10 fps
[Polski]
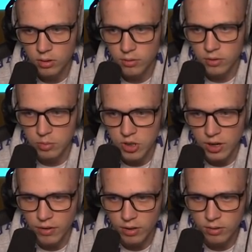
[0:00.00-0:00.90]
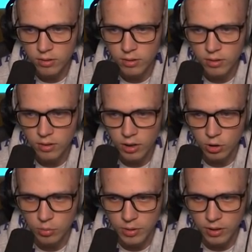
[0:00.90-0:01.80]
w tym drzewie. Ej,
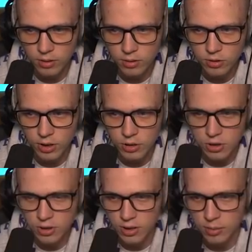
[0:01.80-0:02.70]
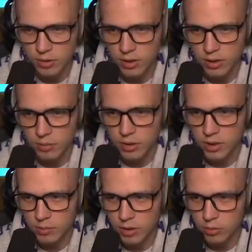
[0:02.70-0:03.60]
dobra, Czekajcie, idę tam, idę tam, idę
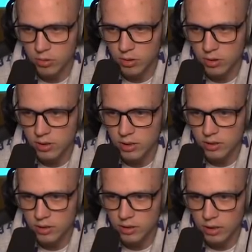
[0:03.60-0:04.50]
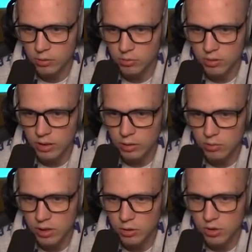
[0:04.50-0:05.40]
tam na dół, na dół, na dół
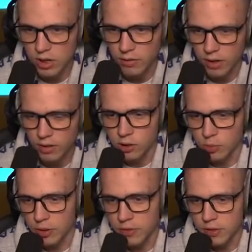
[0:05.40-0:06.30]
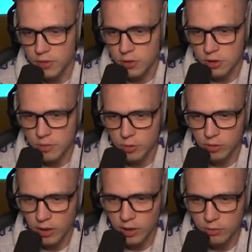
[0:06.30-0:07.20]
z tego drzewa. Dobra, widzowie, schodzimy
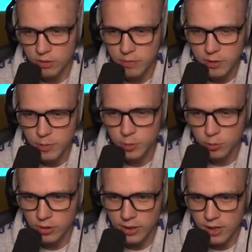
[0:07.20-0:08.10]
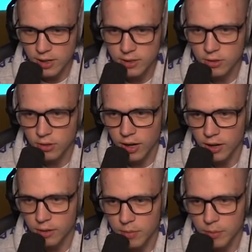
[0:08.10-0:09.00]
tutaj na dół, zobaczmy co tutaj jest.
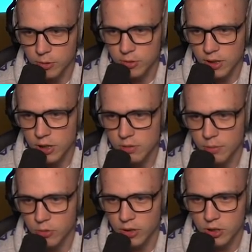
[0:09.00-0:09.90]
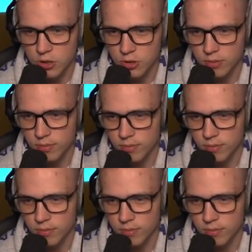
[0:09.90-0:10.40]
Okej, okay, mamy tu zejście, mamy tu jakiś